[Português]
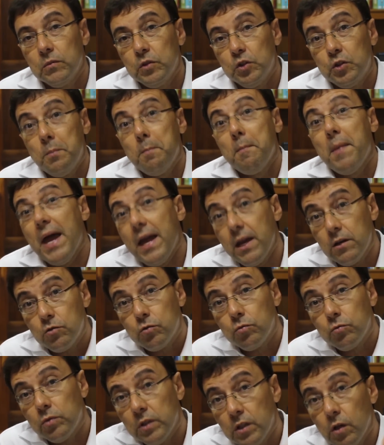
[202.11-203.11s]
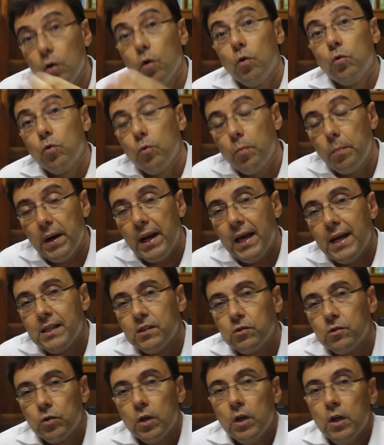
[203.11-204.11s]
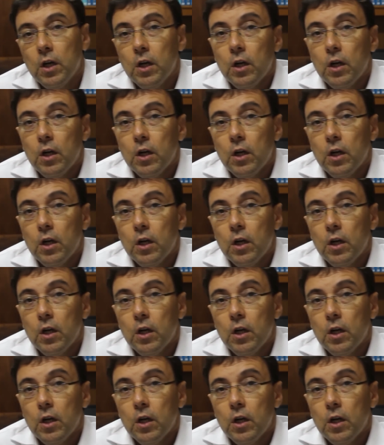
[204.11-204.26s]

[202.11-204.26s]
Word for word: de médio e longo prazo